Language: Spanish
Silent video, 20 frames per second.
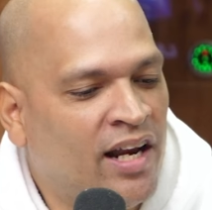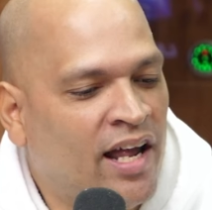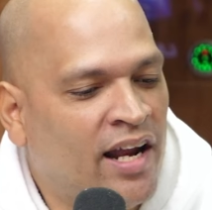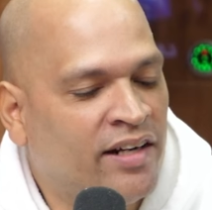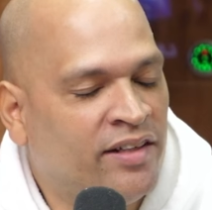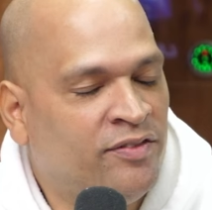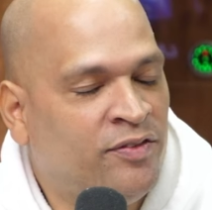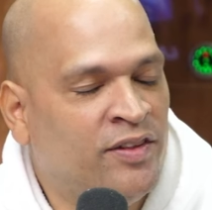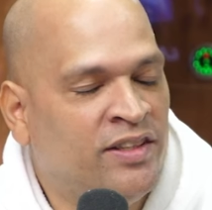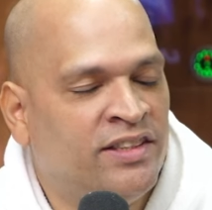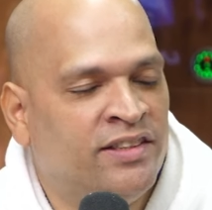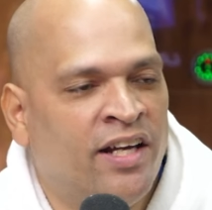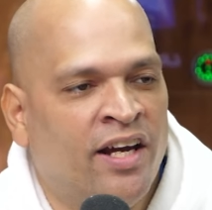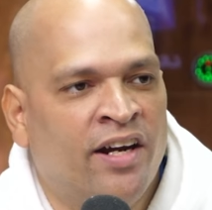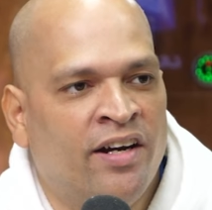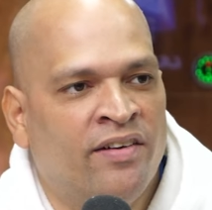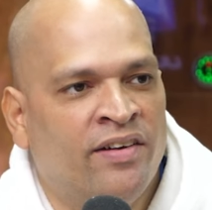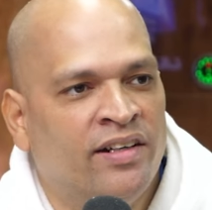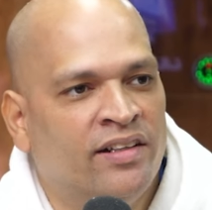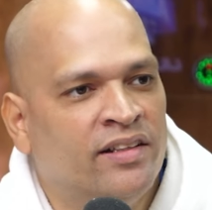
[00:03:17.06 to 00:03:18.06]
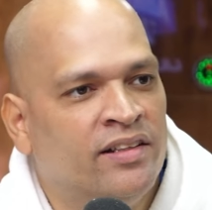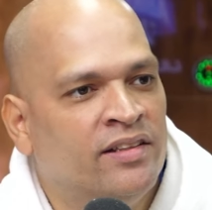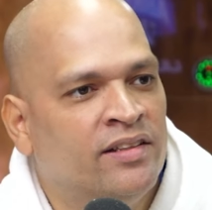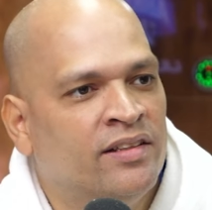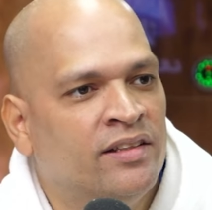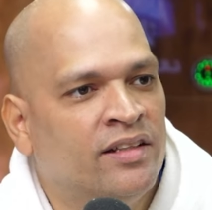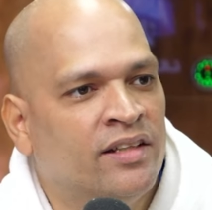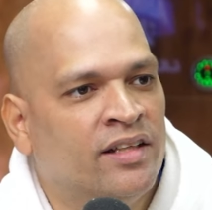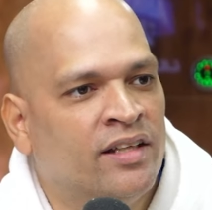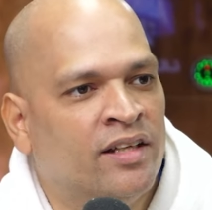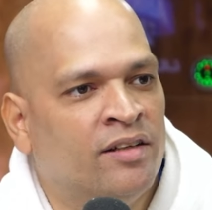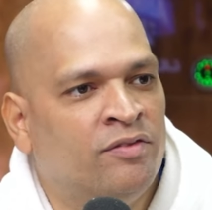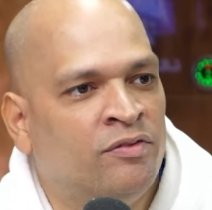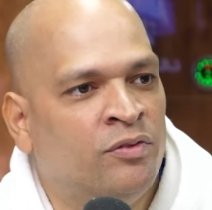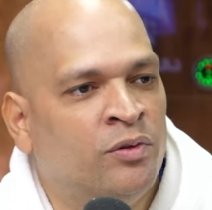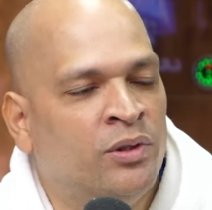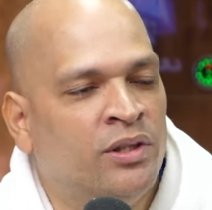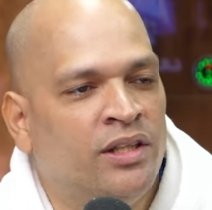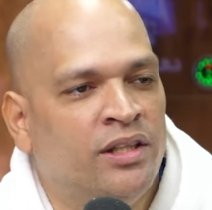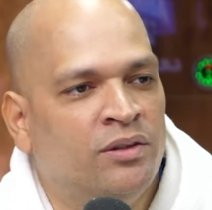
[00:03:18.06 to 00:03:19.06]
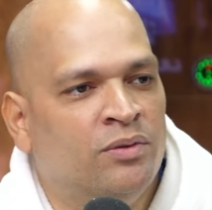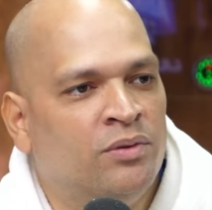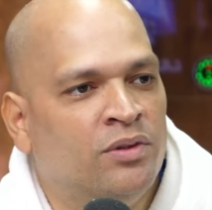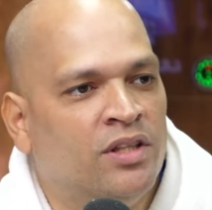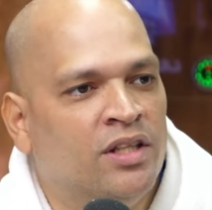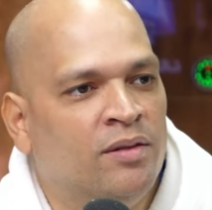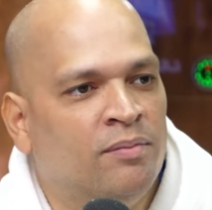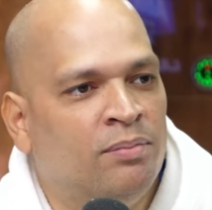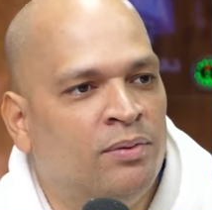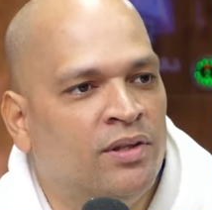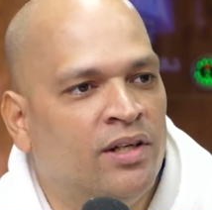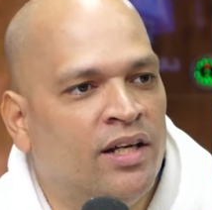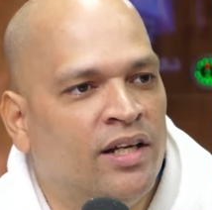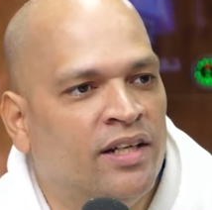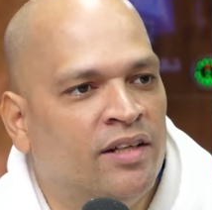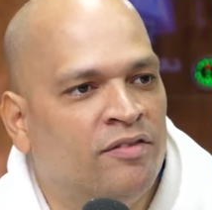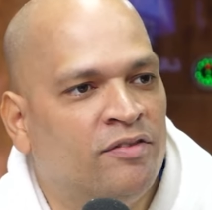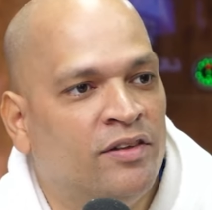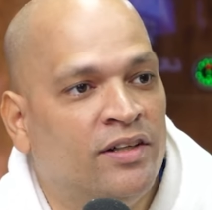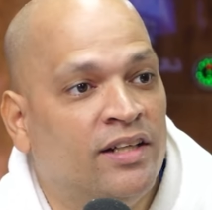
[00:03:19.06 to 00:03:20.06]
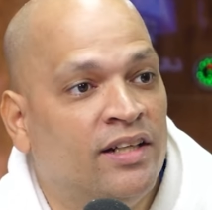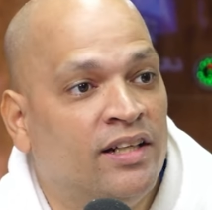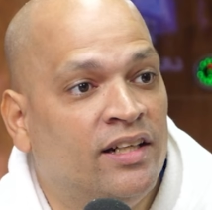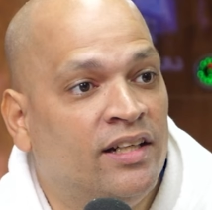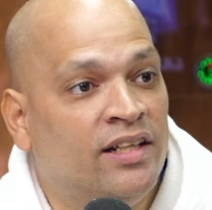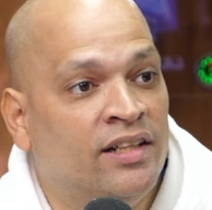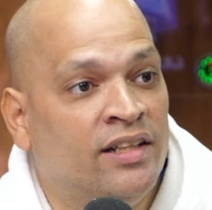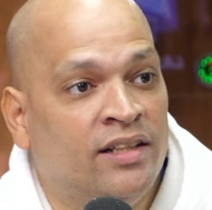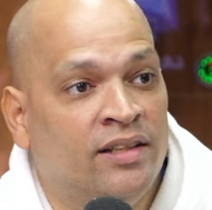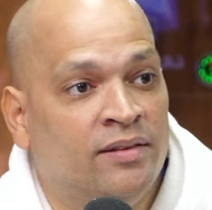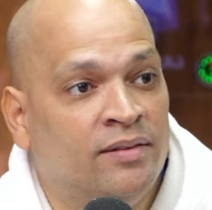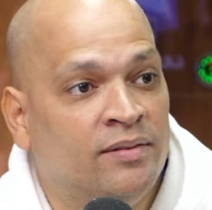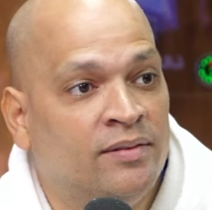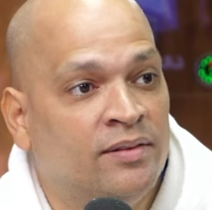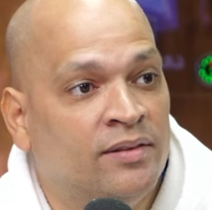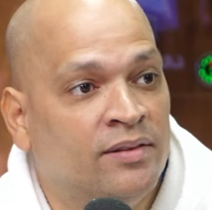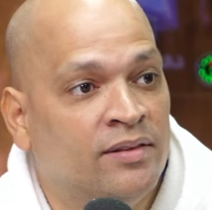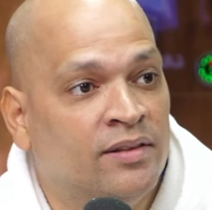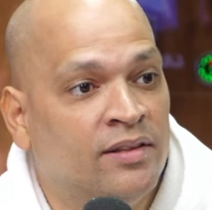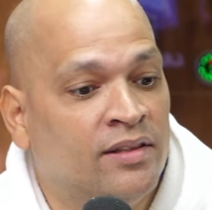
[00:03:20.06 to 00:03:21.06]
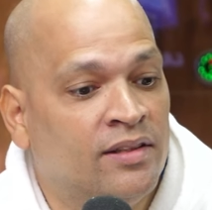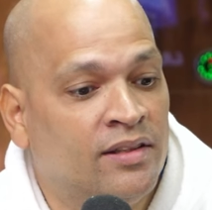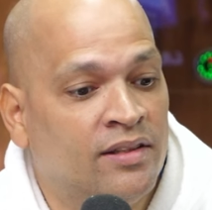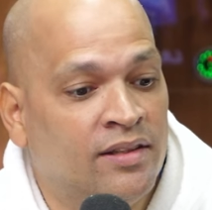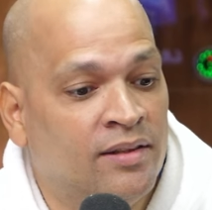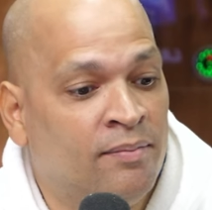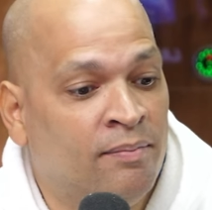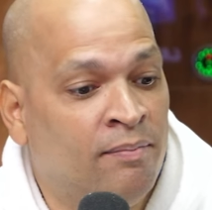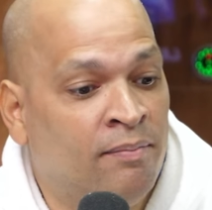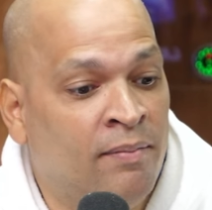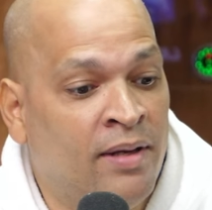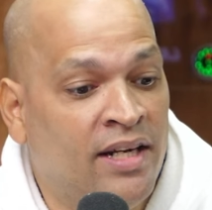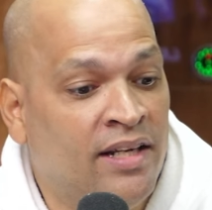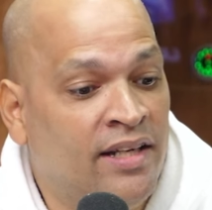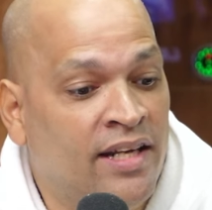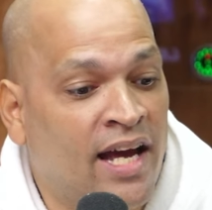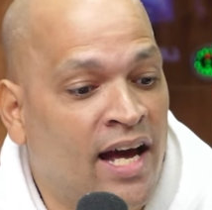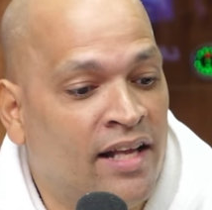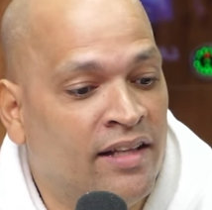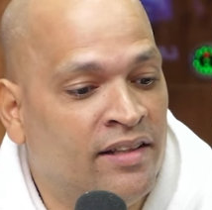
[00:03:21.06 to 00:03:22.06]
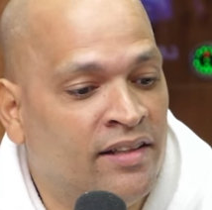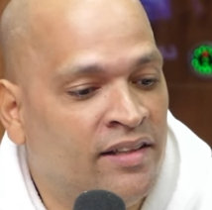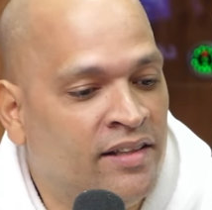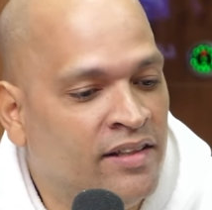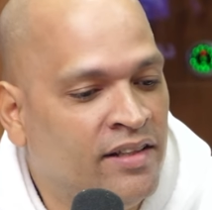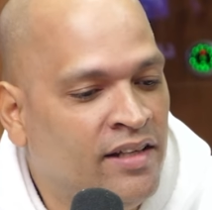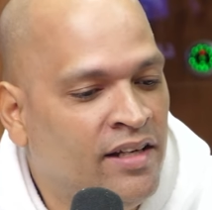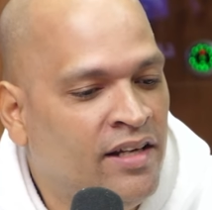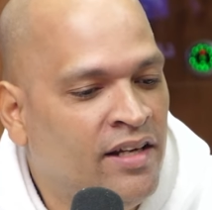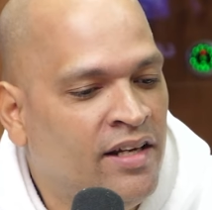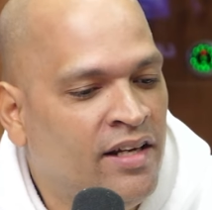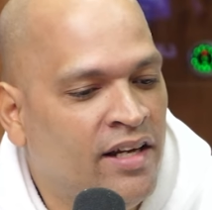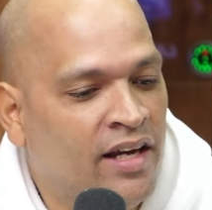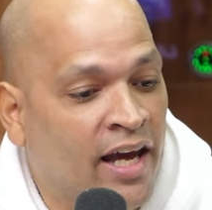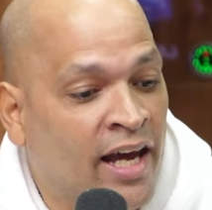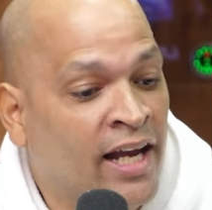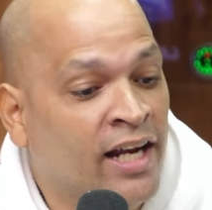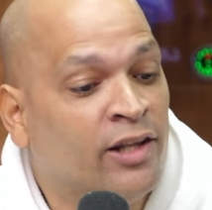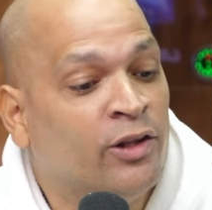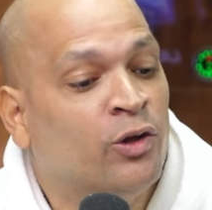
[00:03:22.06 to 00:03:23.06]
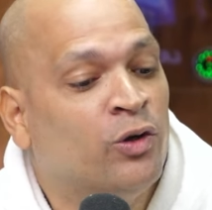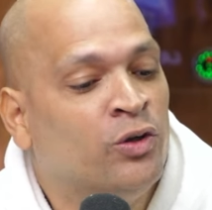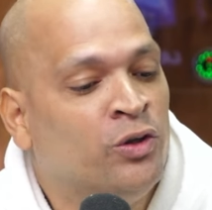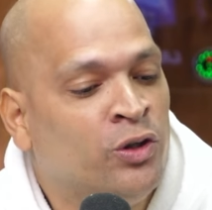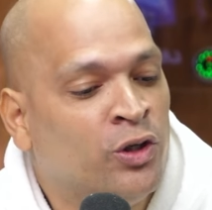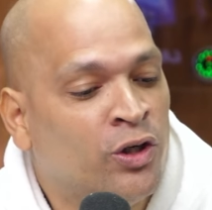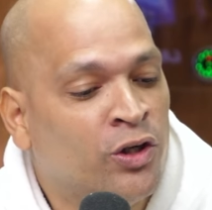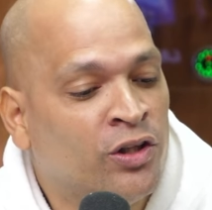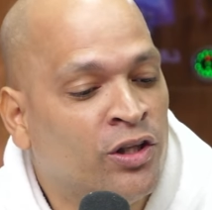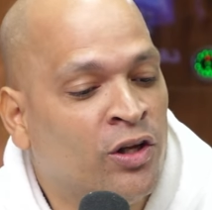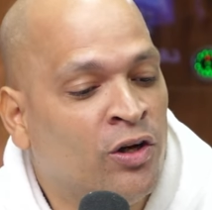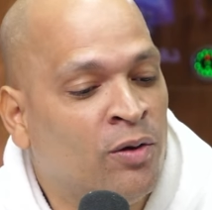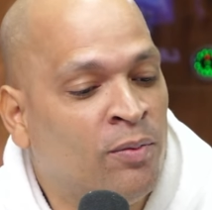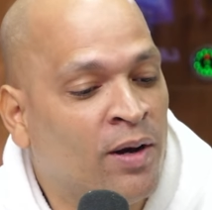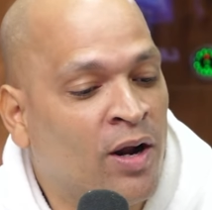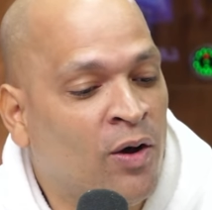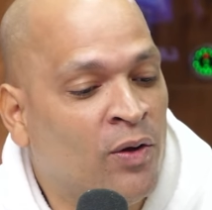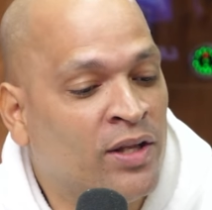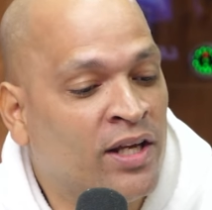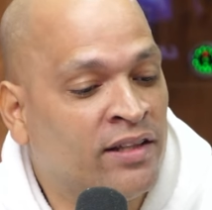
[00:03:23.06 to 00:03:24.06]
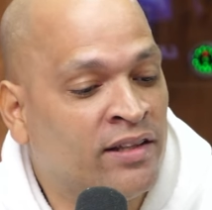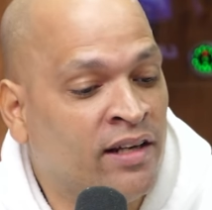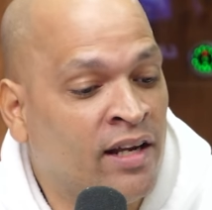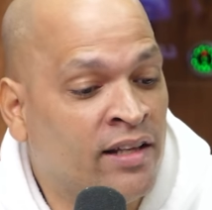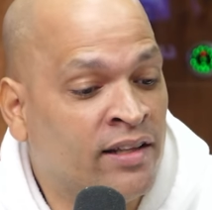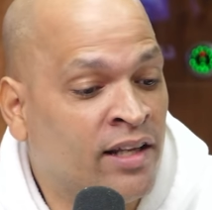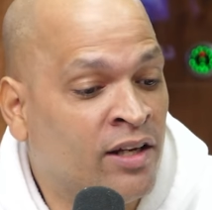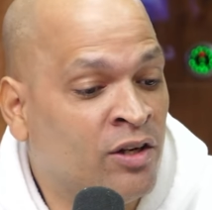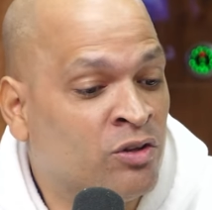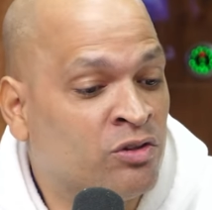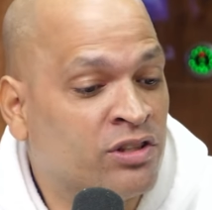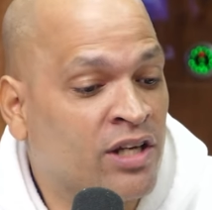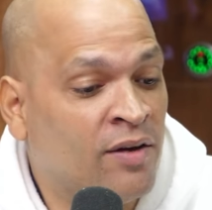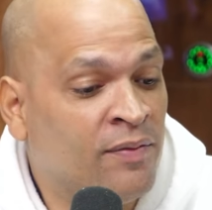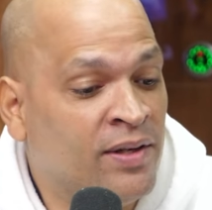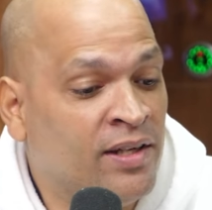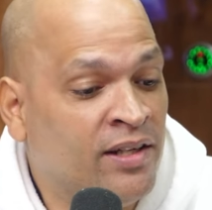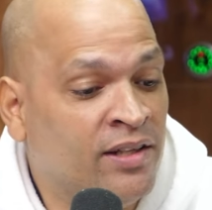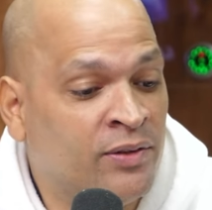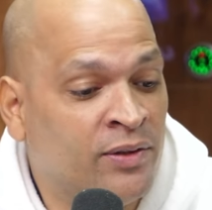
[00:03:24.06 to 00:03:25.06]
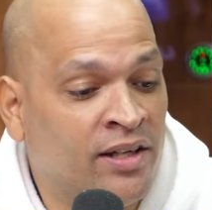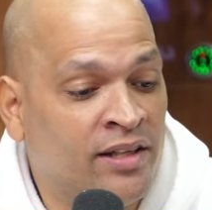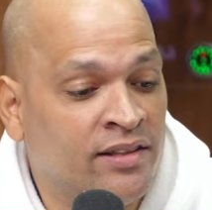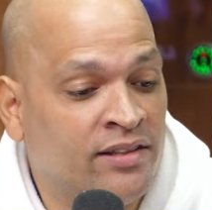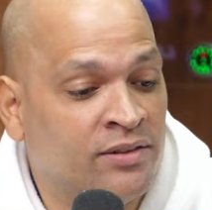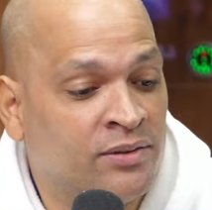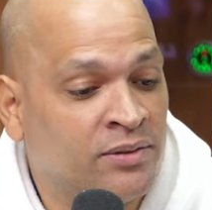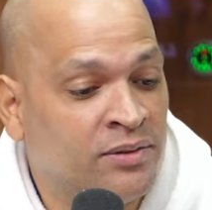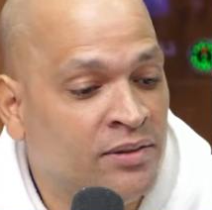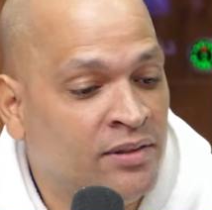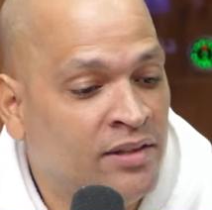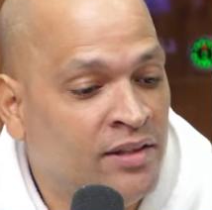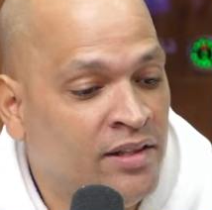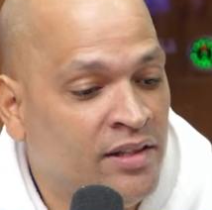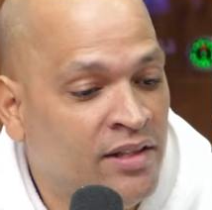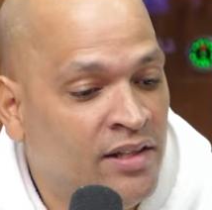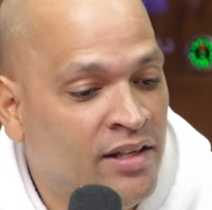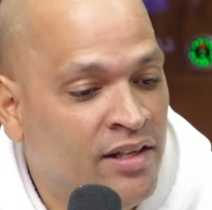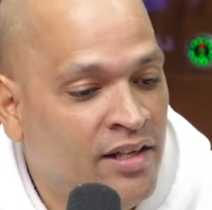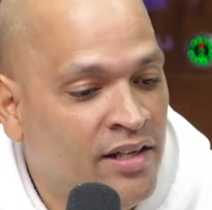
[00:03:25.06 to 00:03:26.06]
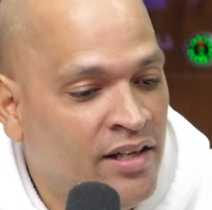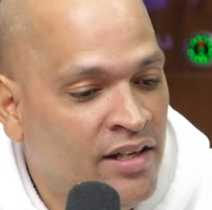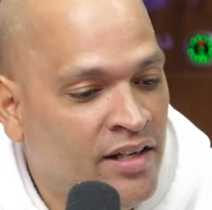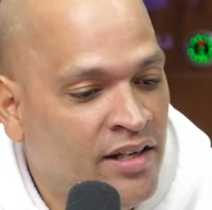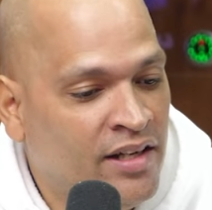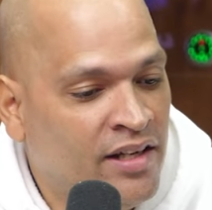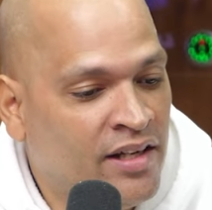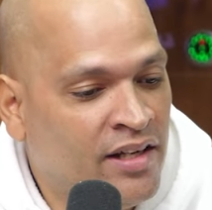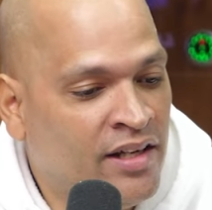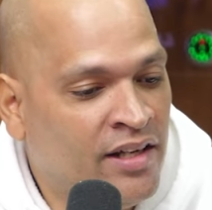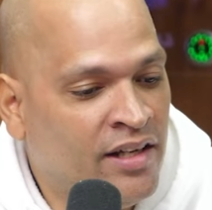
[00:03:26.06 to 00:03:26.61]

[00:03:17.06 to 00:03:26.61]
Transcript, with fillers: Larry Fitzgerald, que fue un tipo en la NFL. Un sector de primera. Brillante. Elton John de los Bravos de Atlanta. No sabía eso. Wow. Yo mismo me